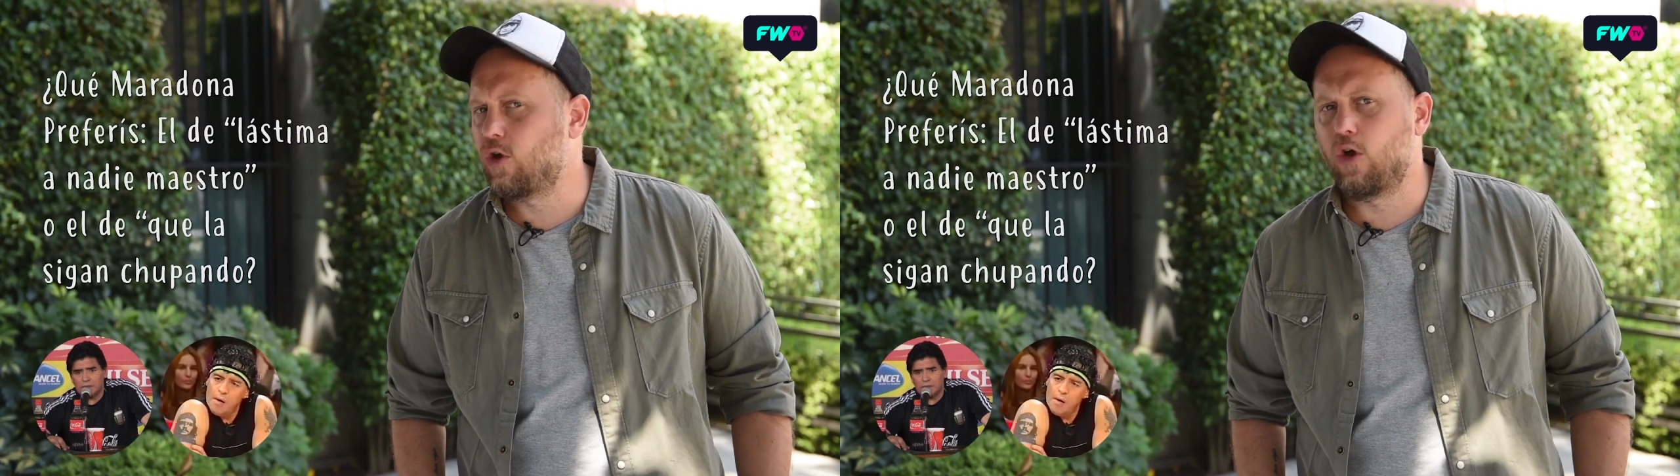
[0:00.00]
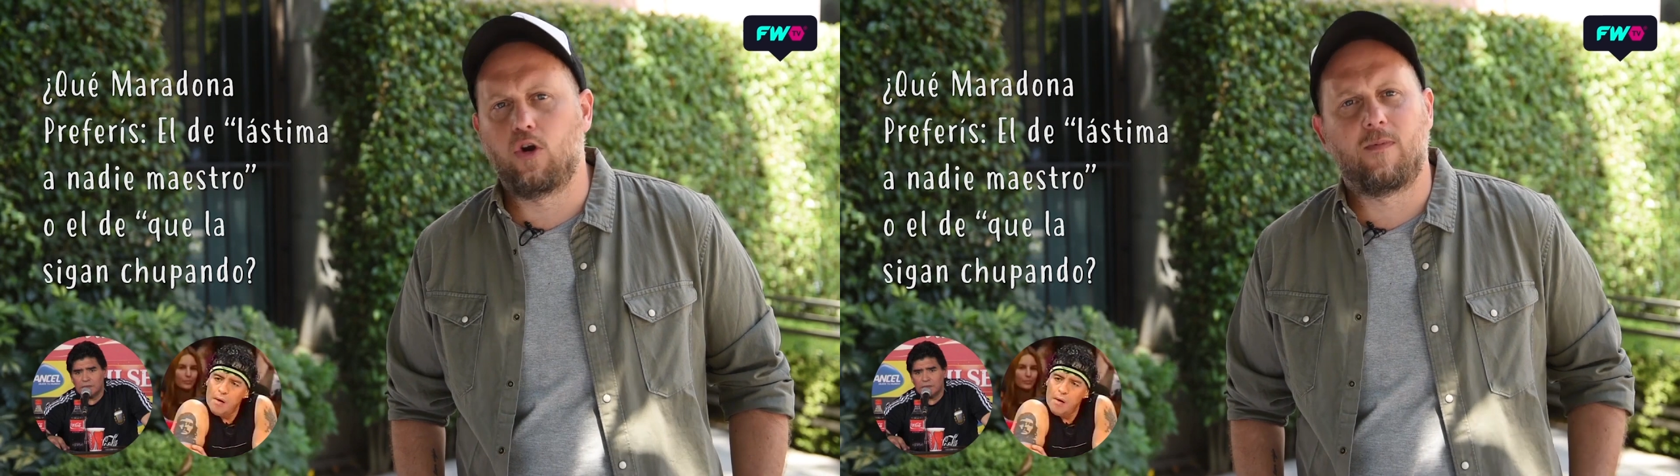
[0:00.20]

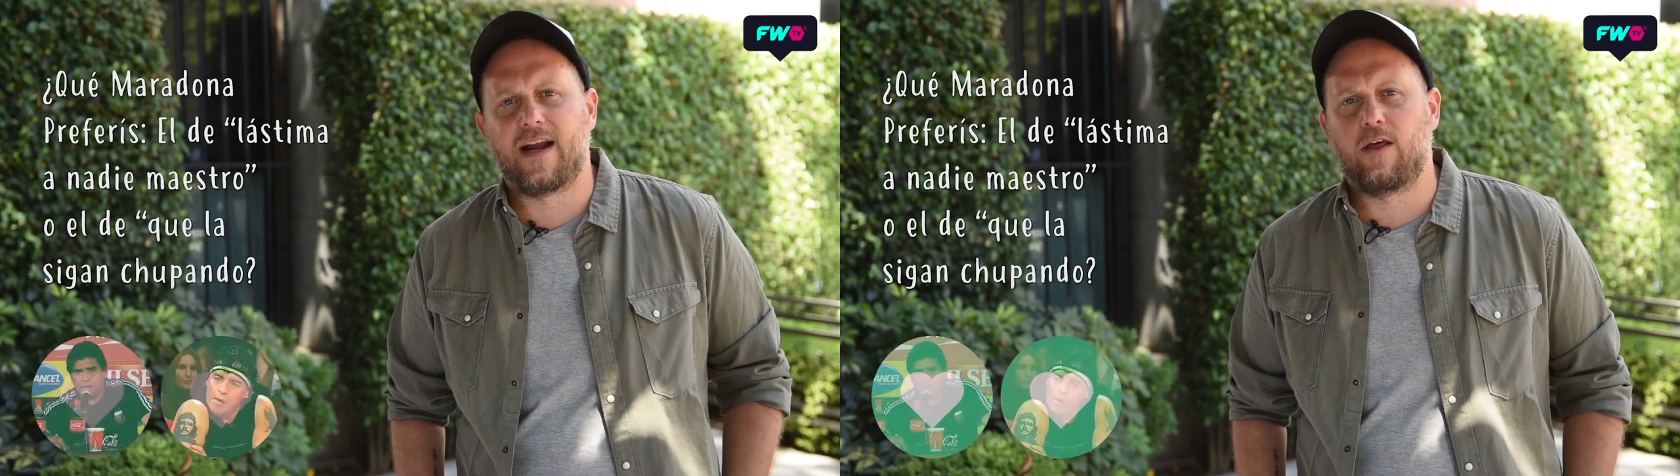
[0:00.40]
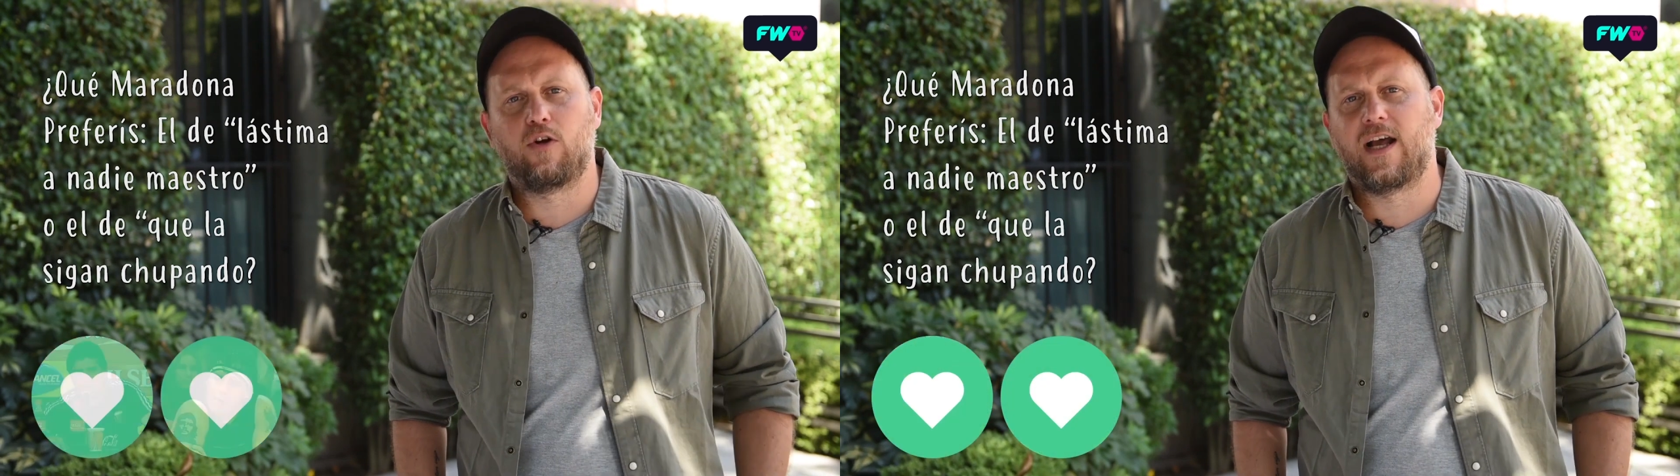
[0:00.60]
Todos los
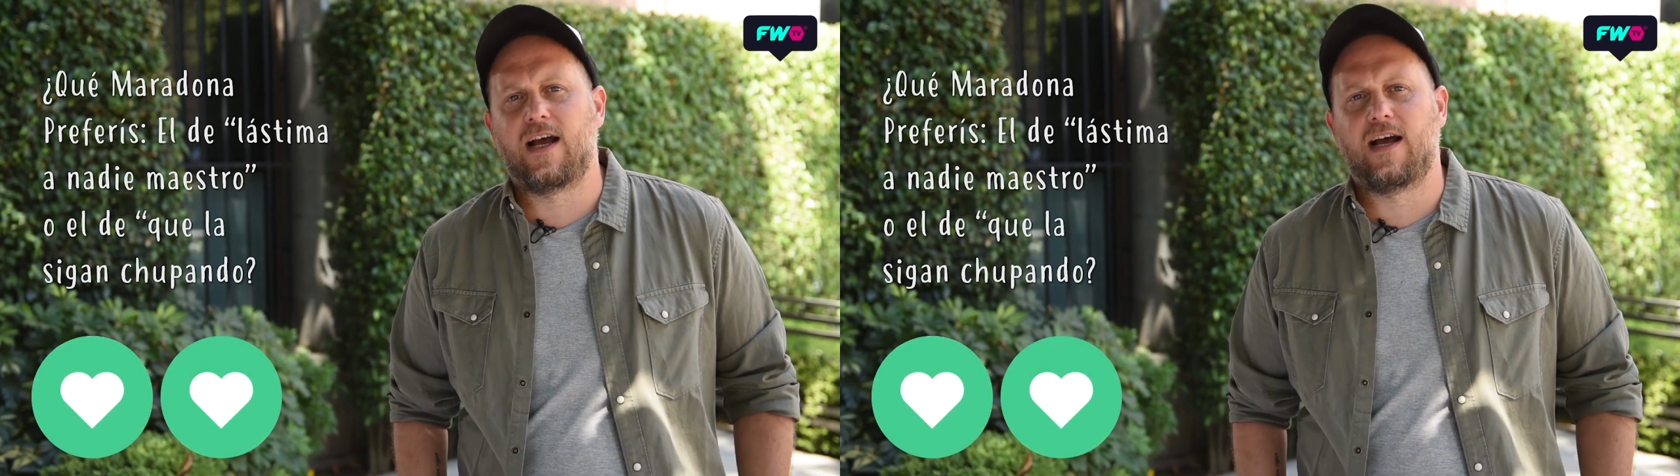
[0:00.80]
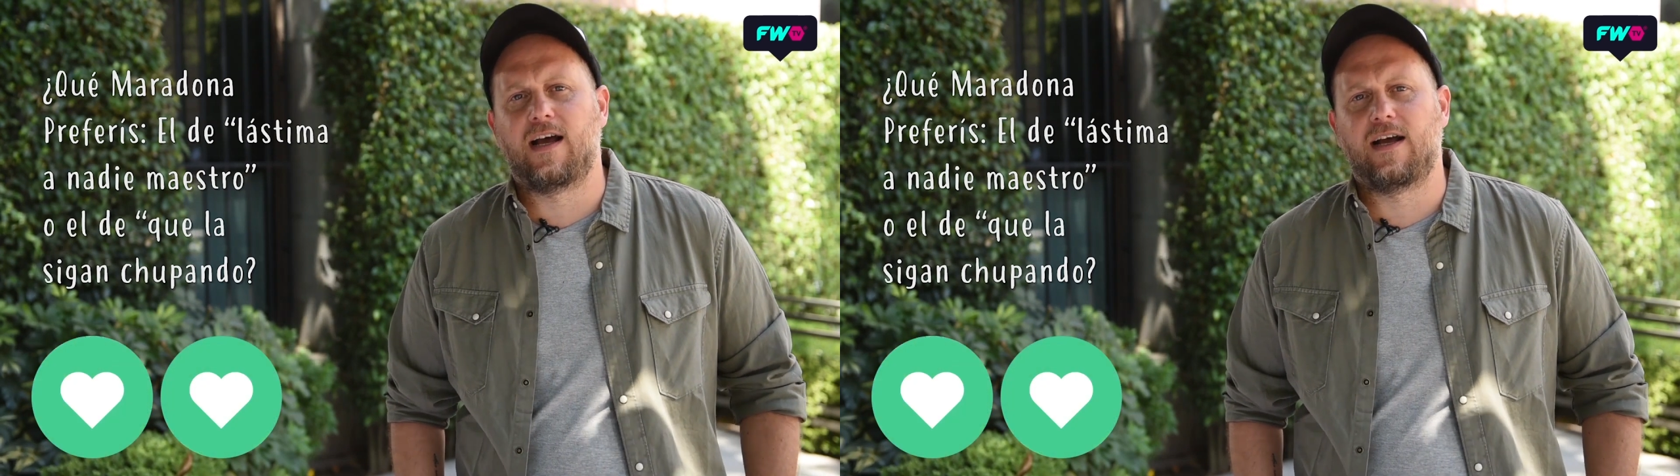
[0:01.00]

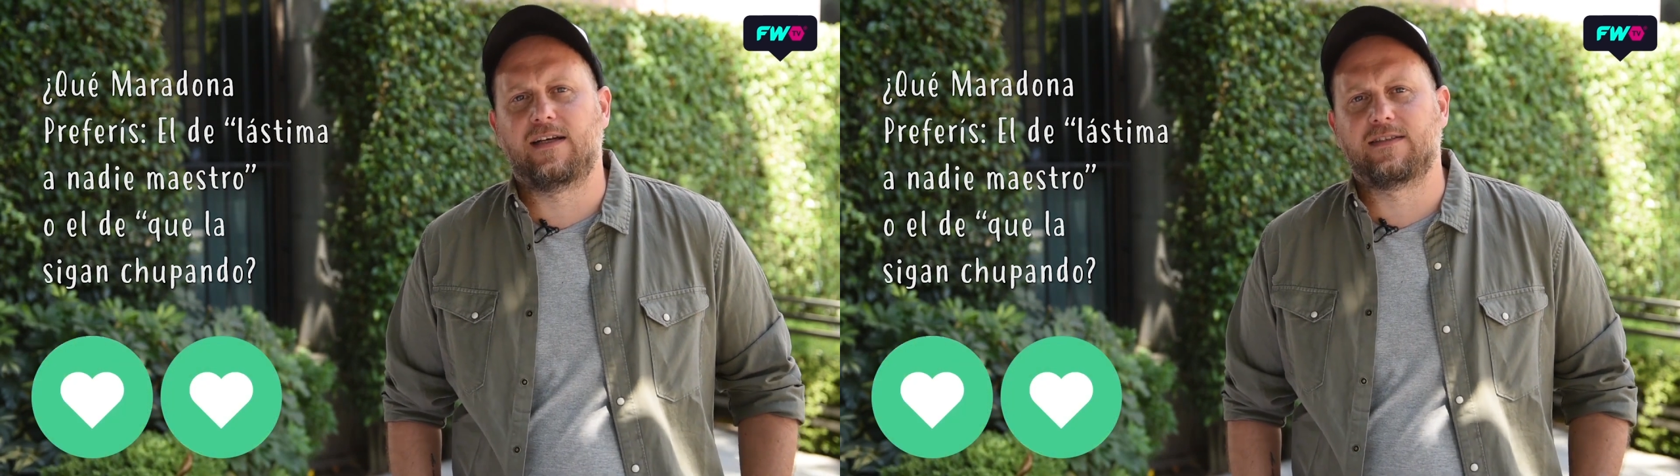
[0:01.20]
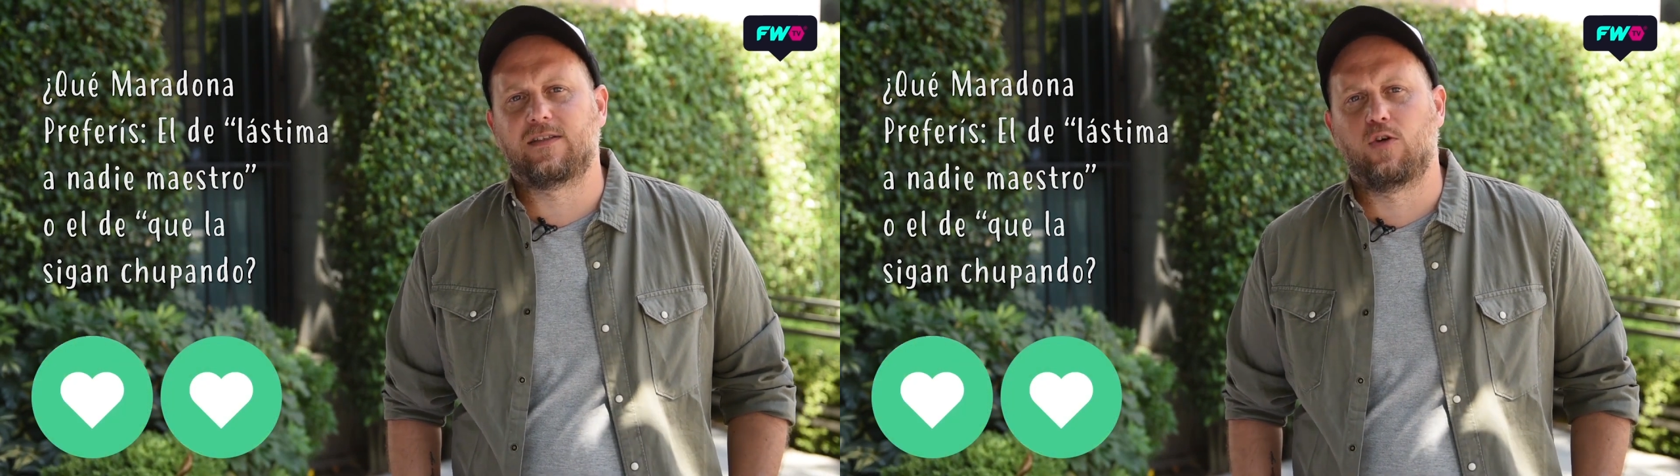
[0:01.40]
Maradonas,